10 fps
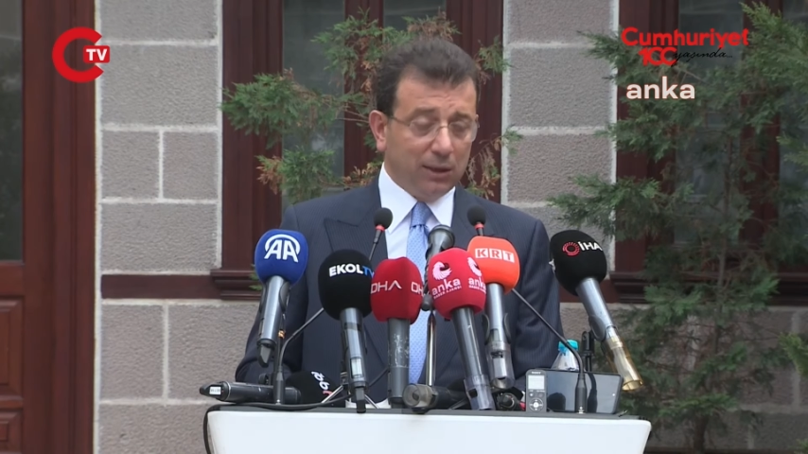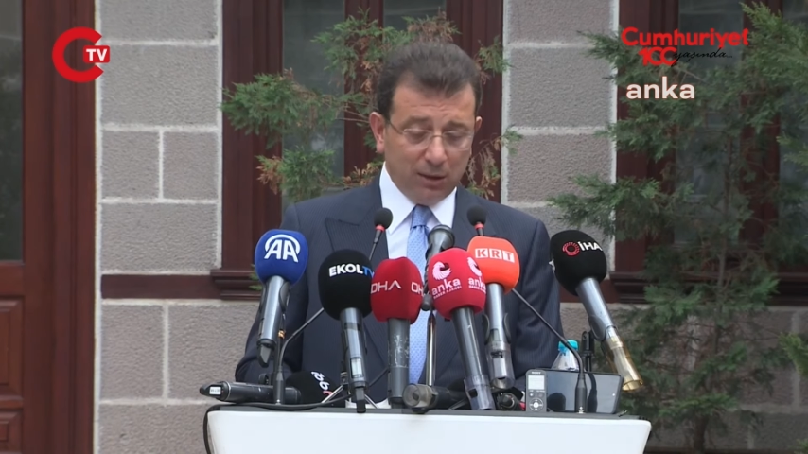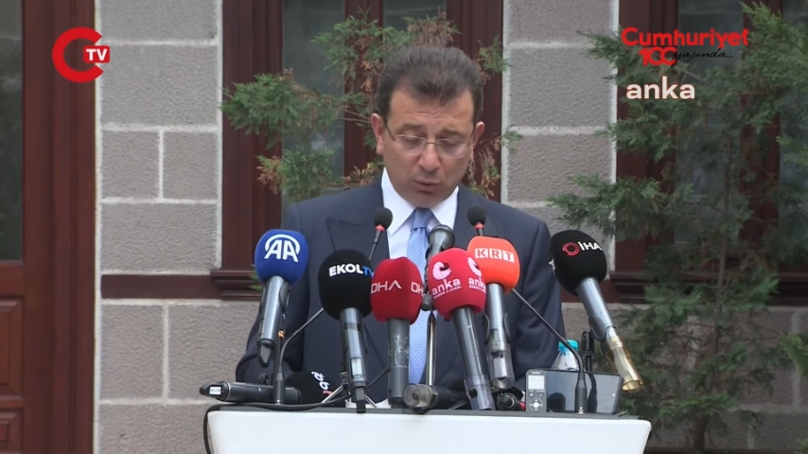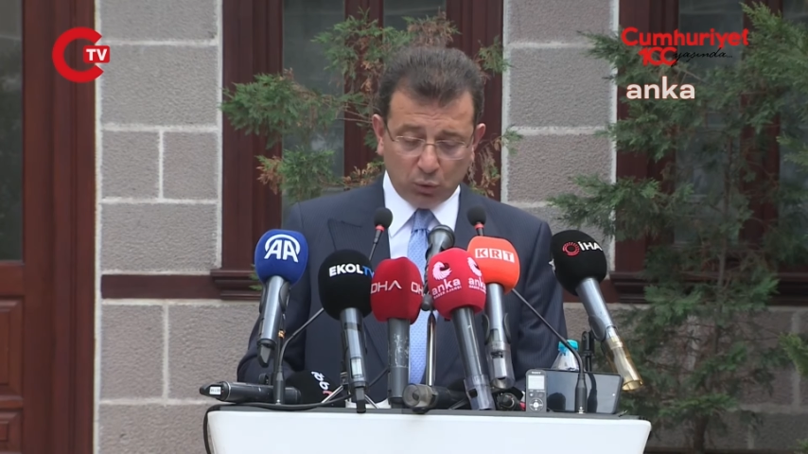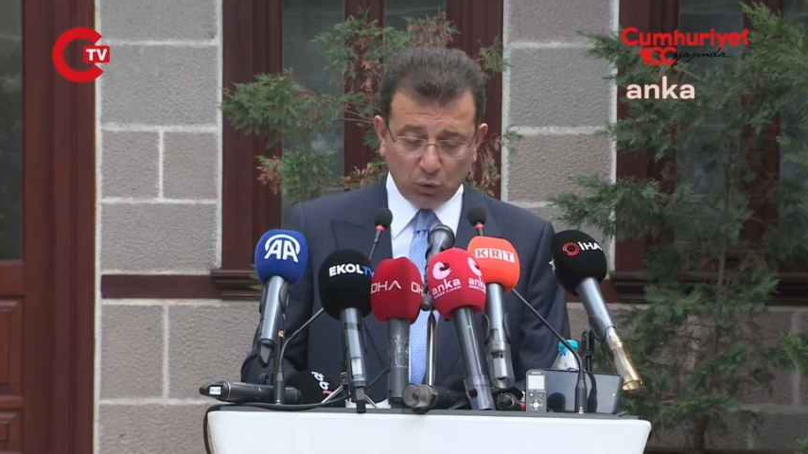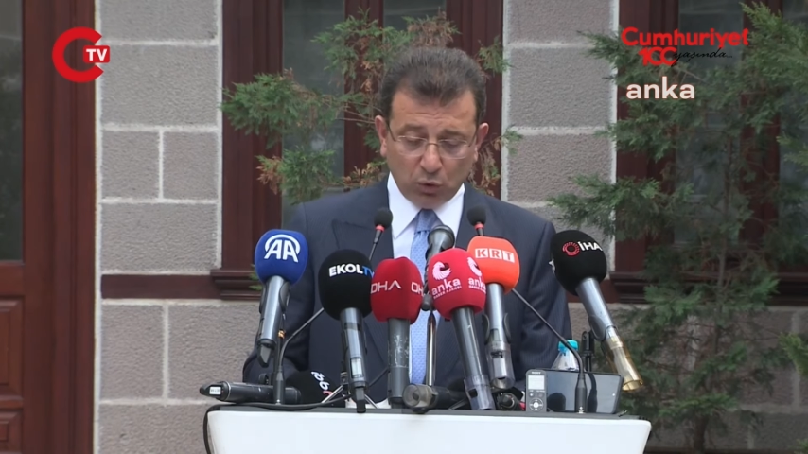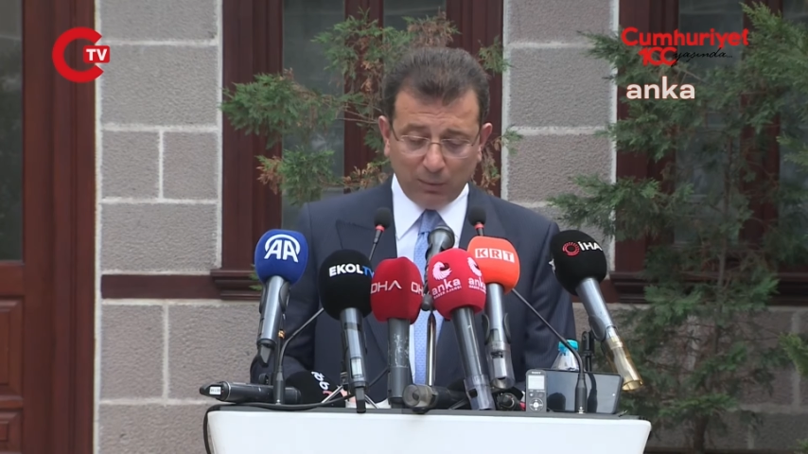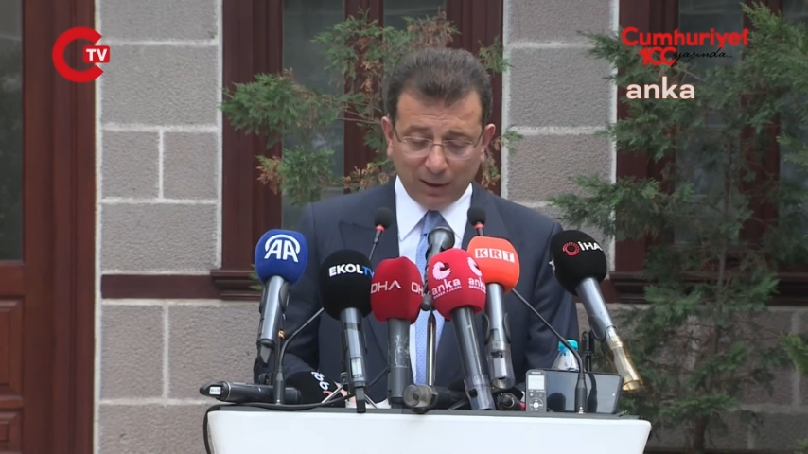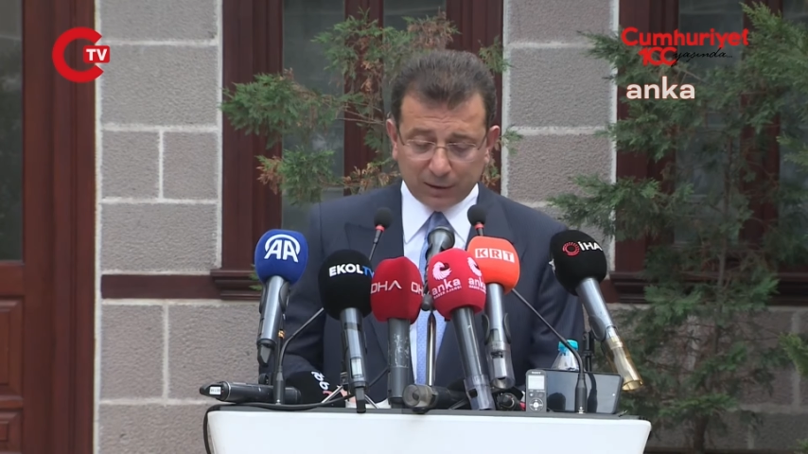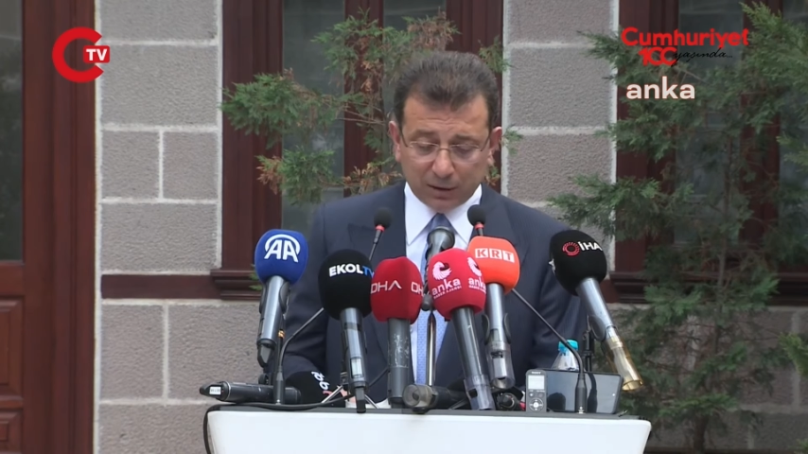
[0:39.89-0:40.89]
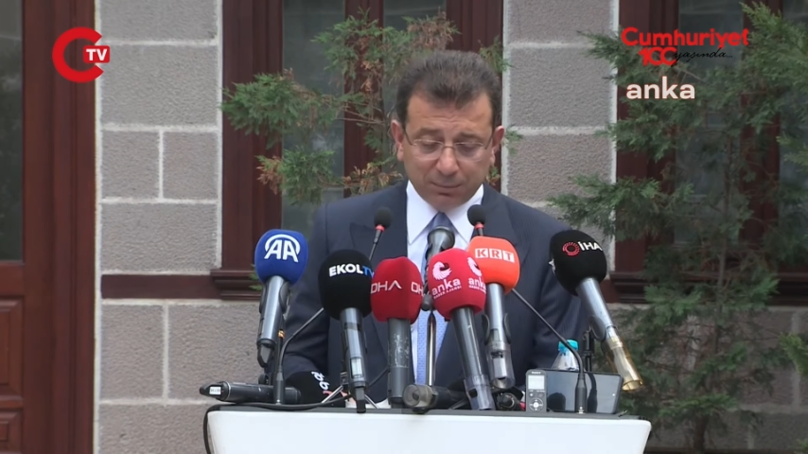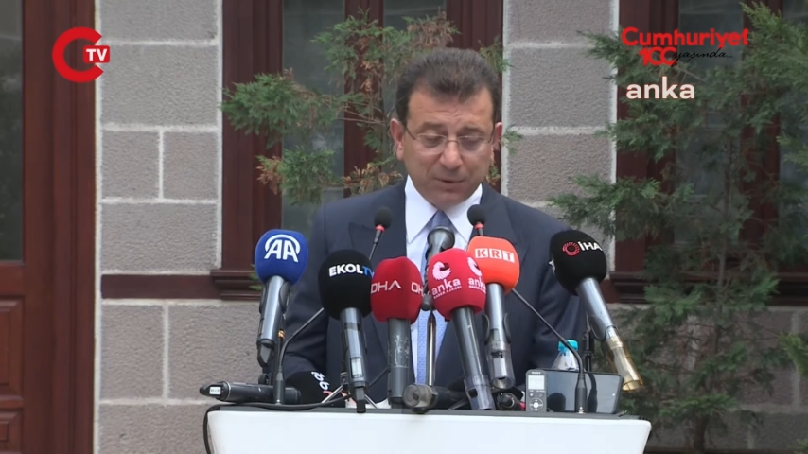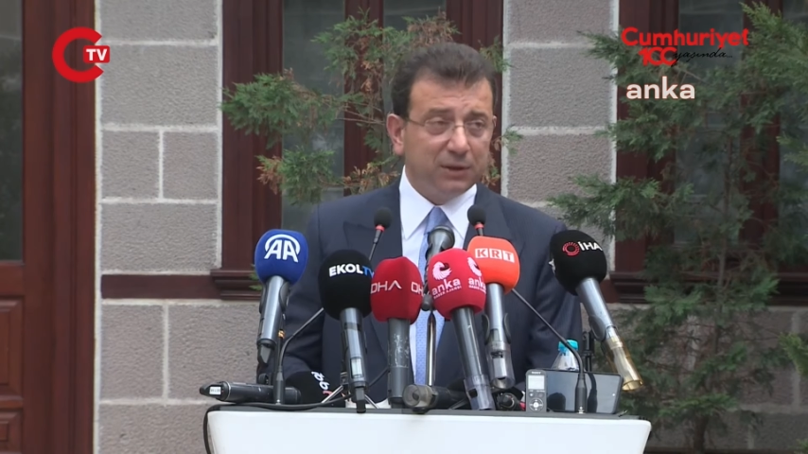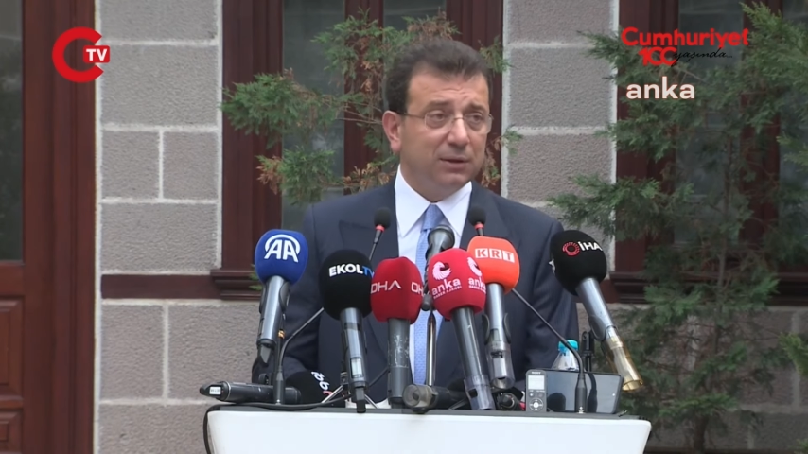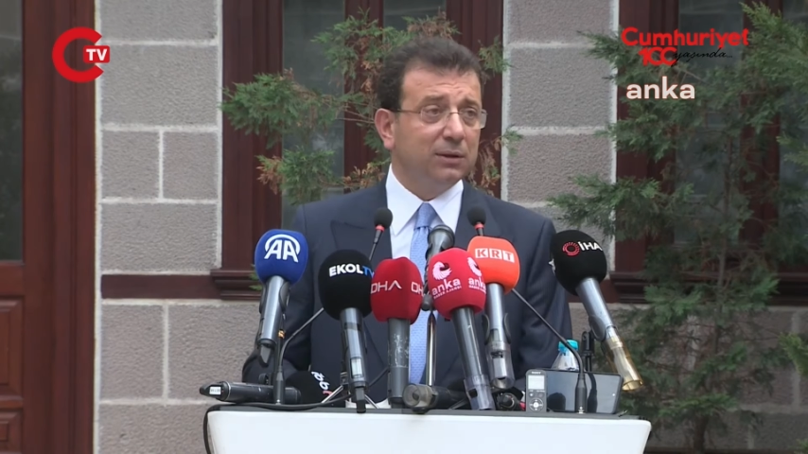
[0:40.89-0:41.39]
e, kurulmadığı
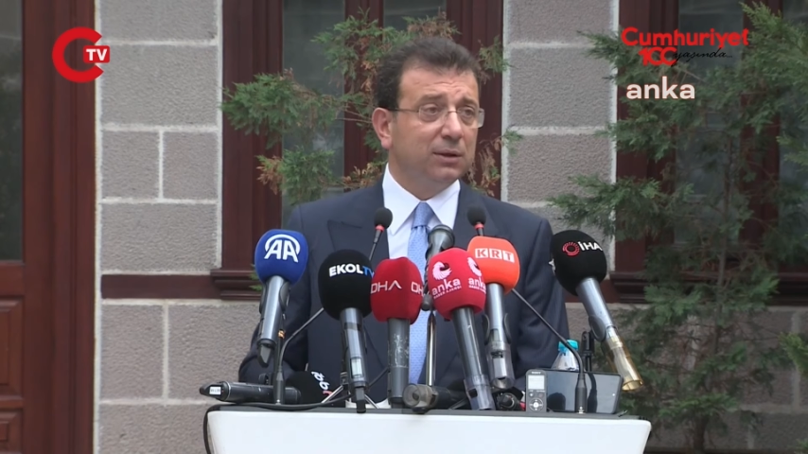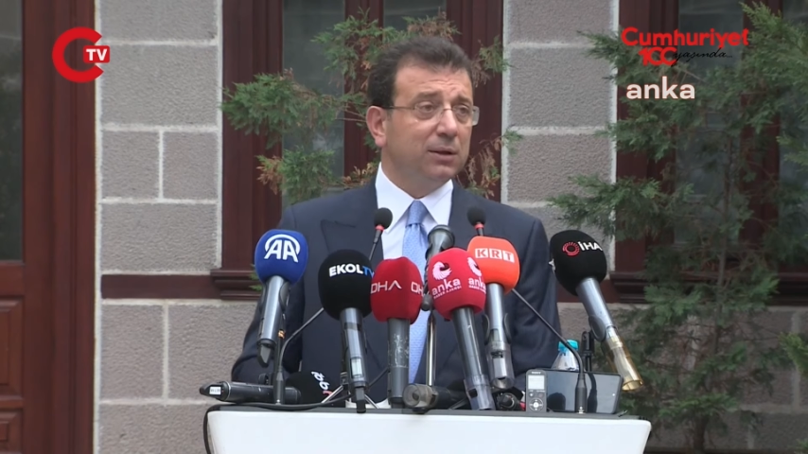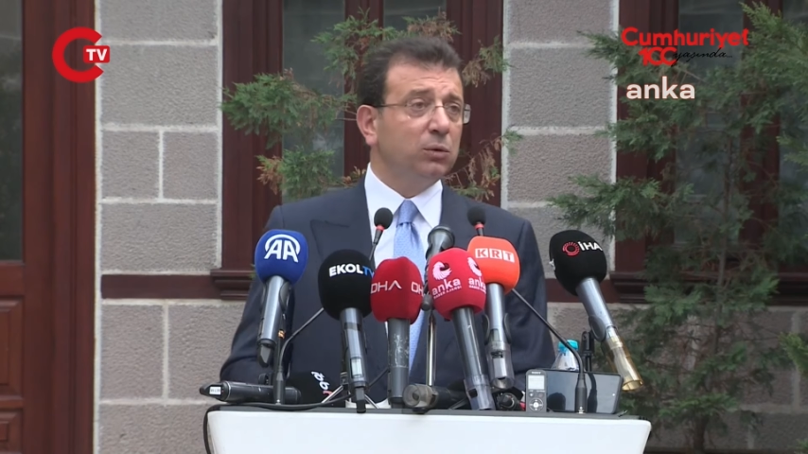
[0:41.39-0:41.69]
bir e,